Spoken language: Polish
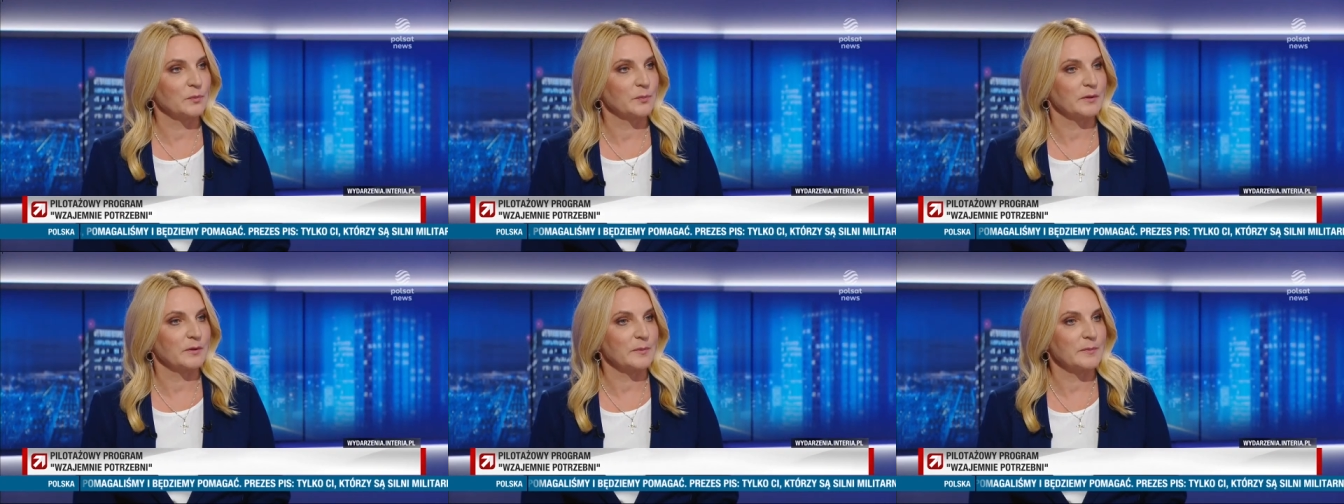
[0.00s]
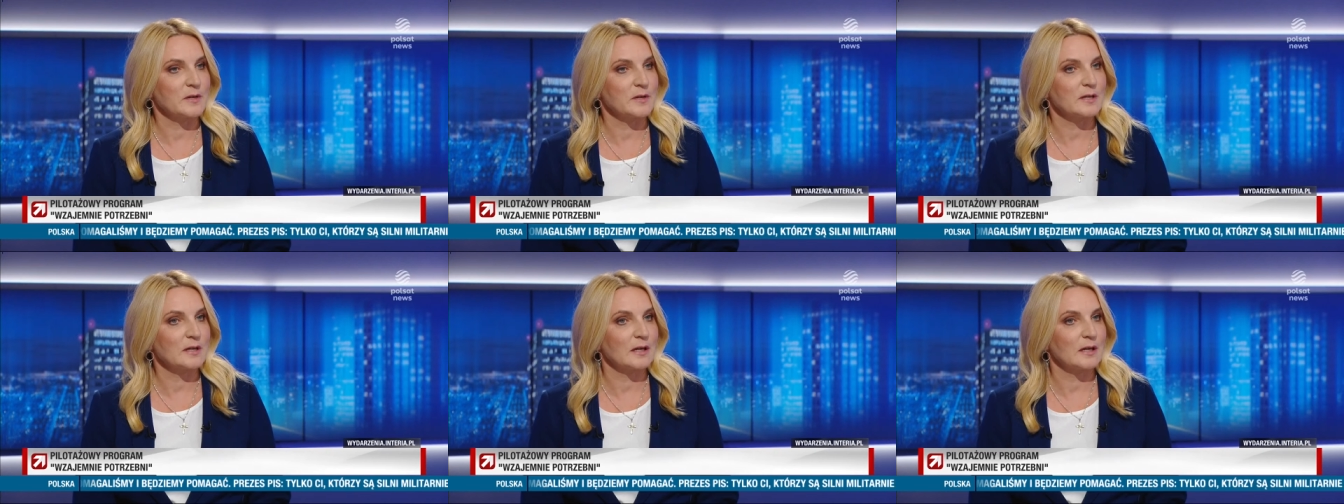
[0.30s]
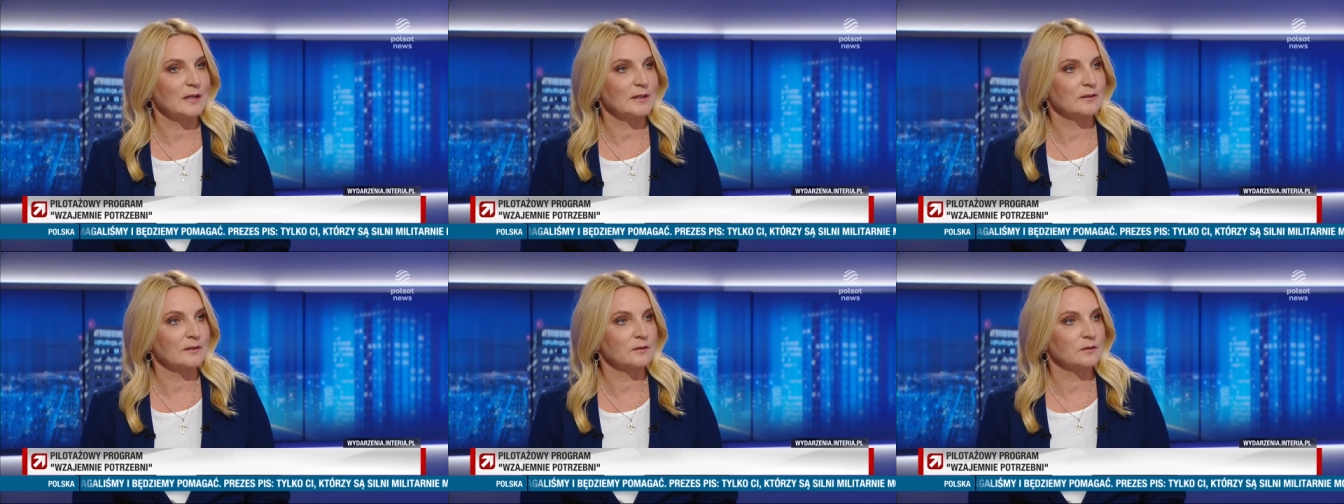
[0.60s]
premiera,
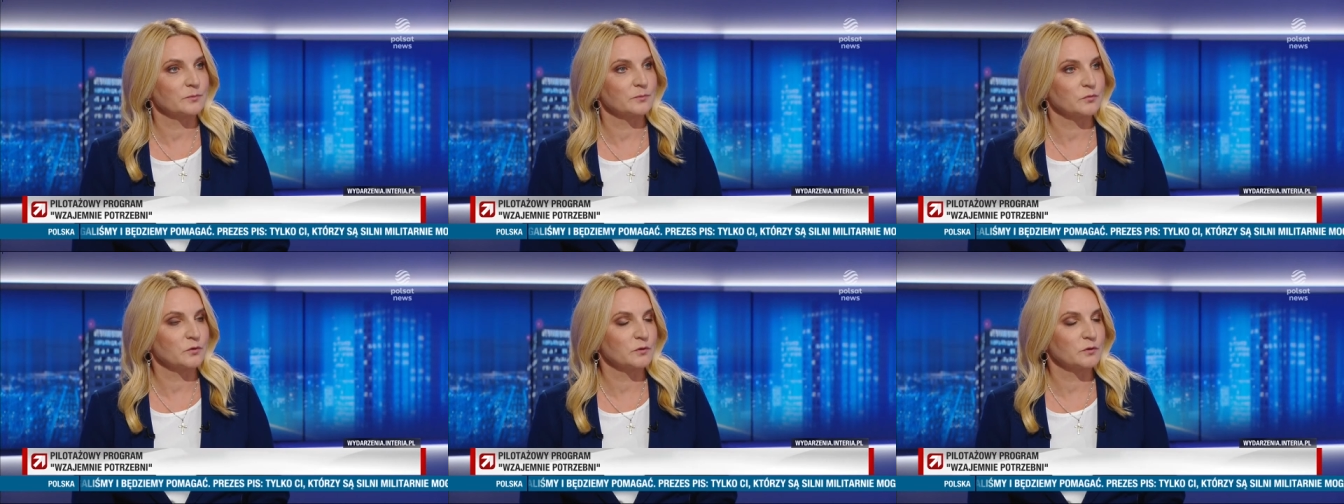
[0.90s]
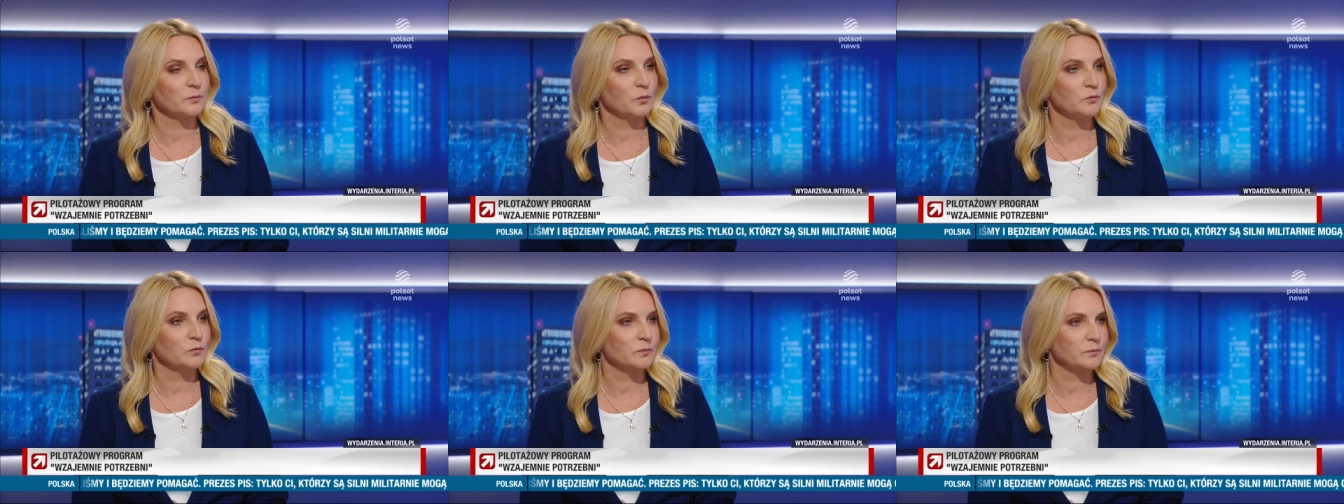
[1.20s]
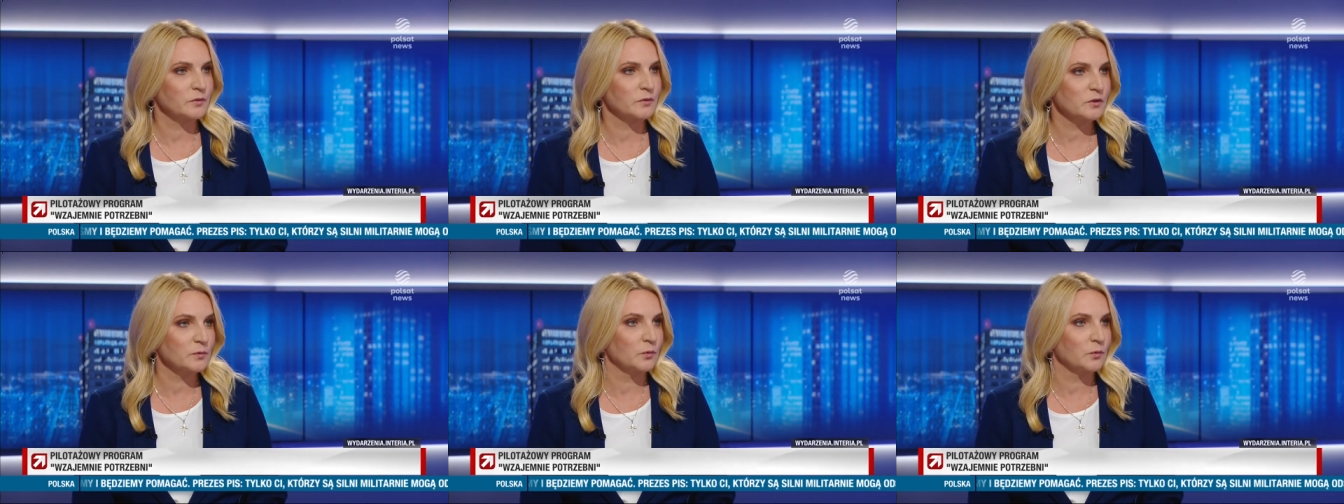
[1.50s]
ale przy,
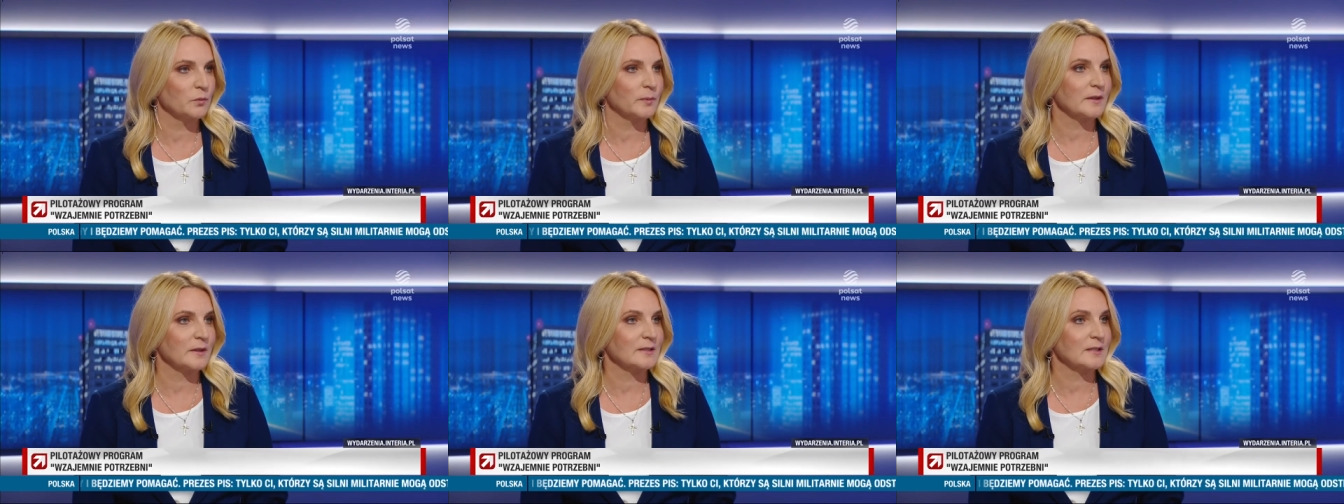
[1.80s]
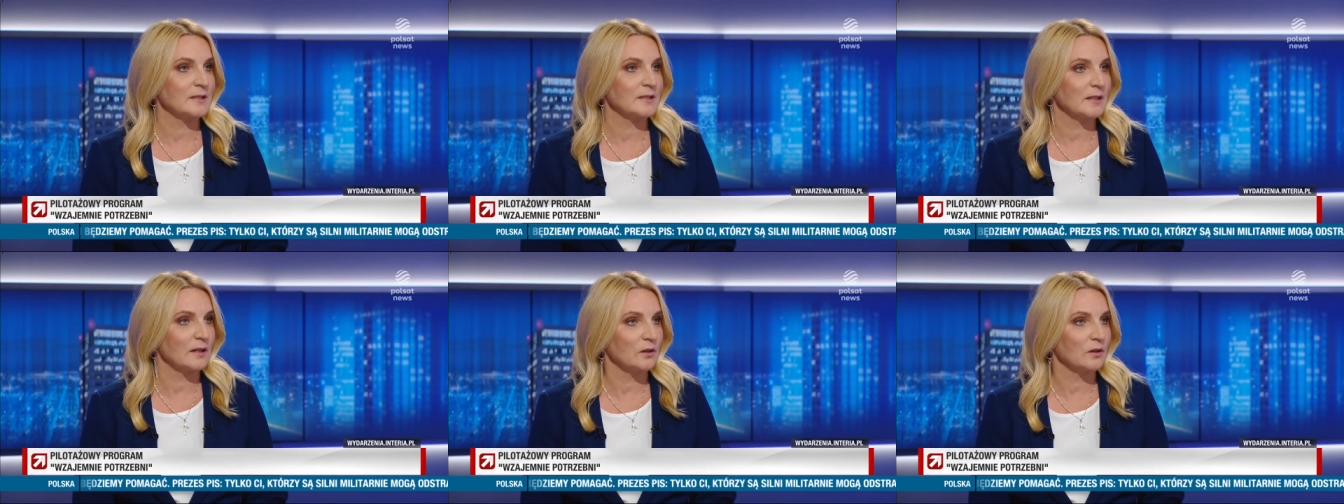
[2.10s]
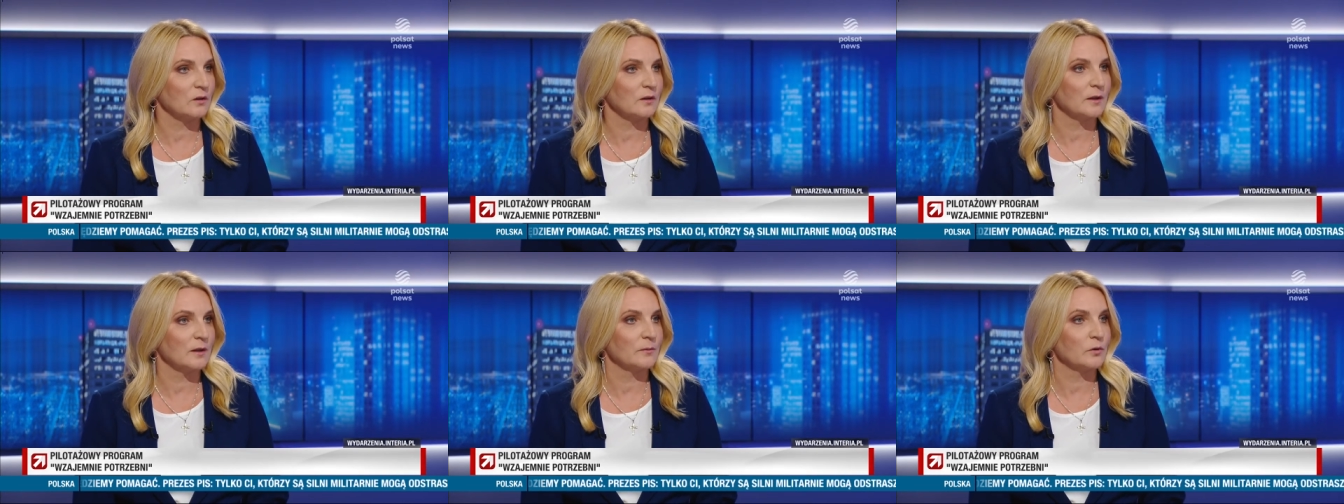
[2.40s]
przy współpracy z
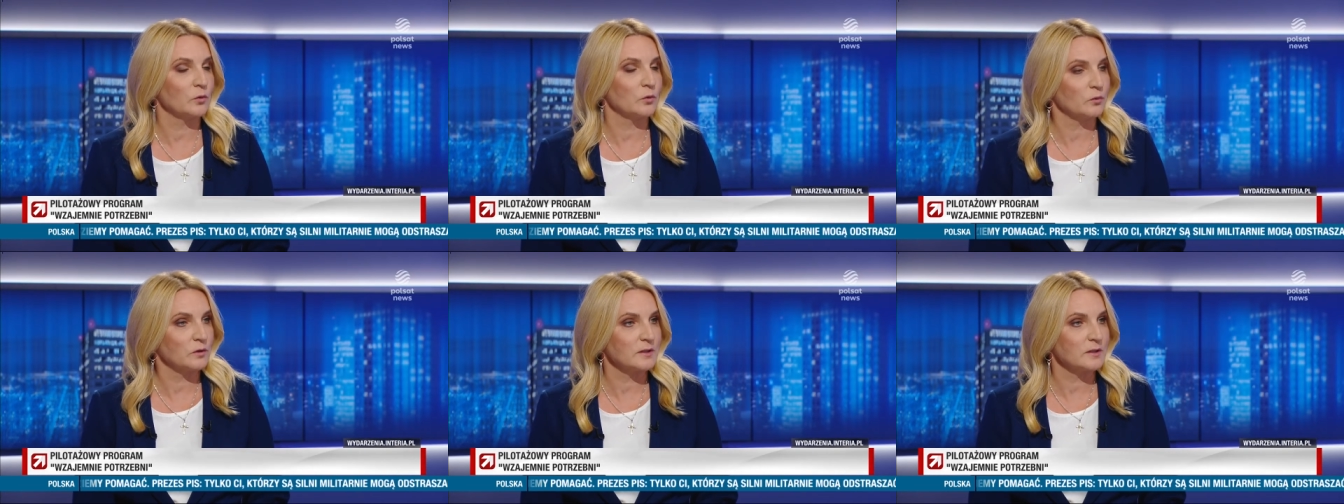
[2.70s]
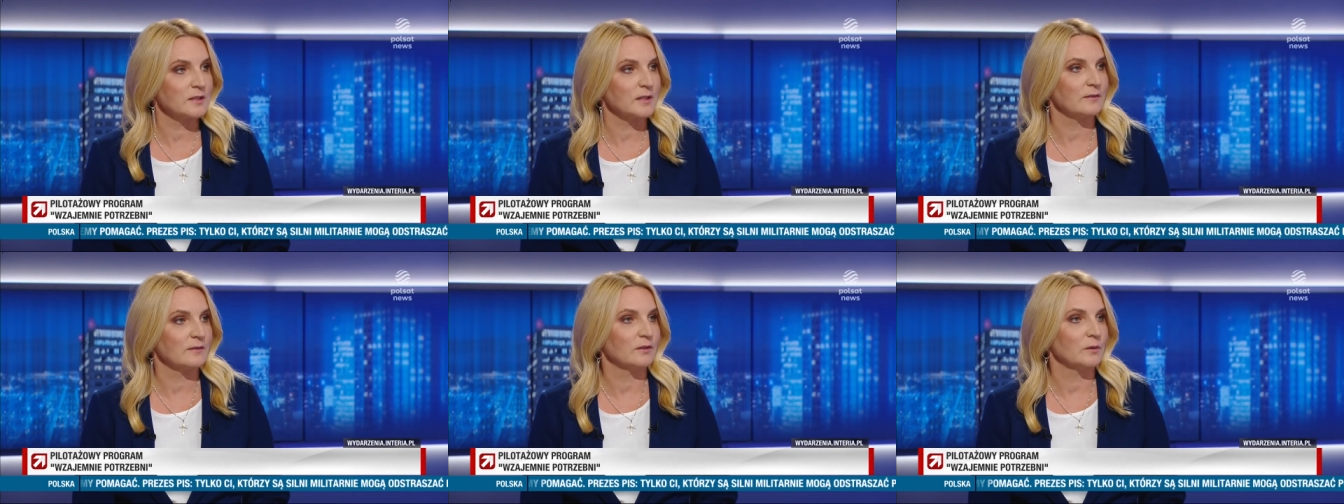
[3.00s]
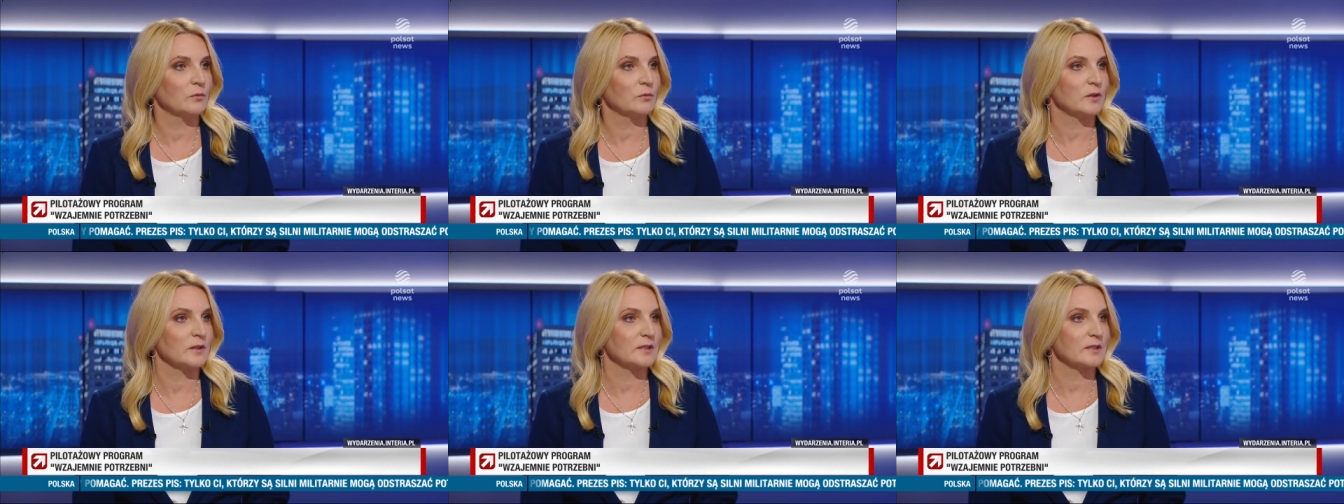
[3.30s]
IOM i
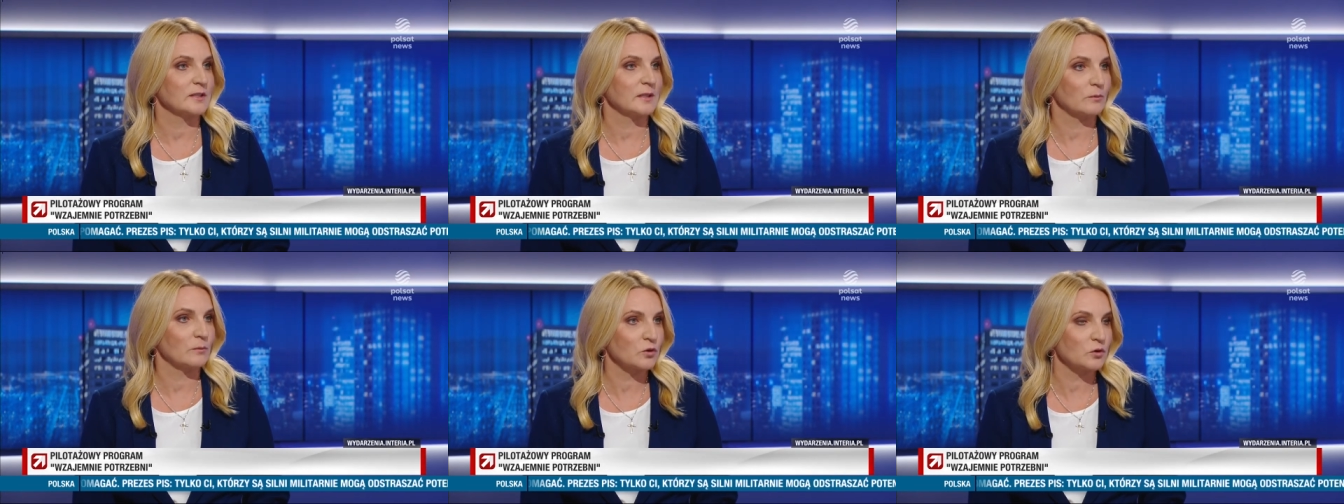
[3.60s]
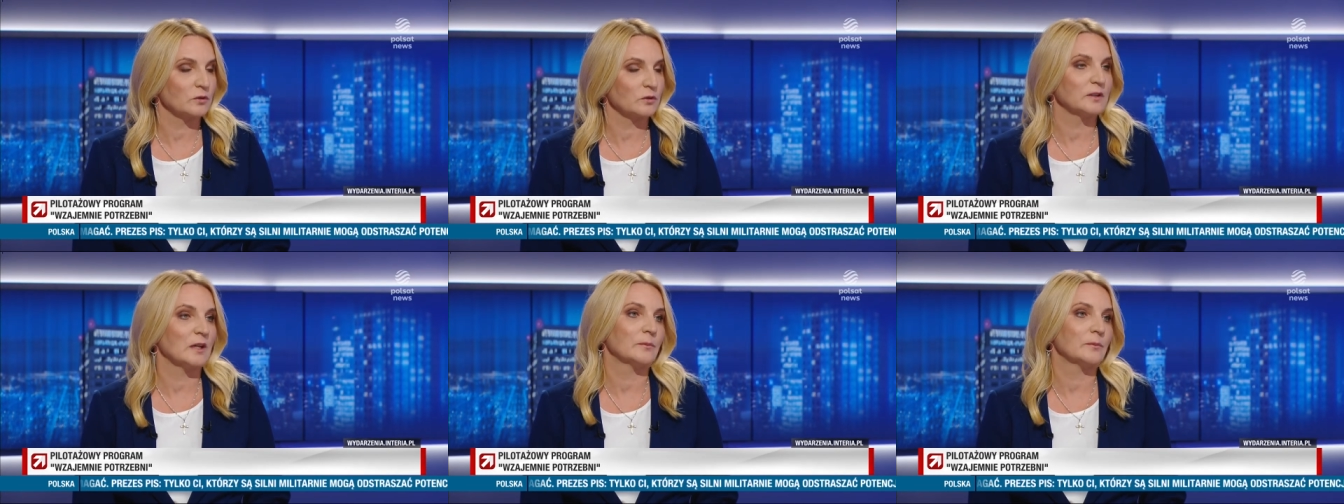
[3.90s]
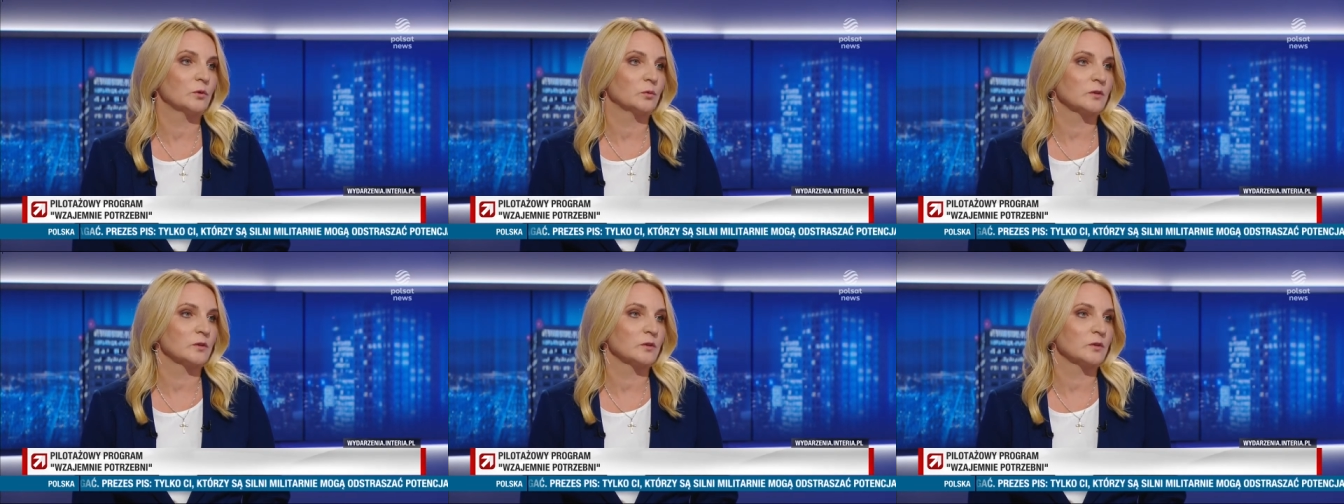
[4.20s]
UNICEF-em oraz samorządami,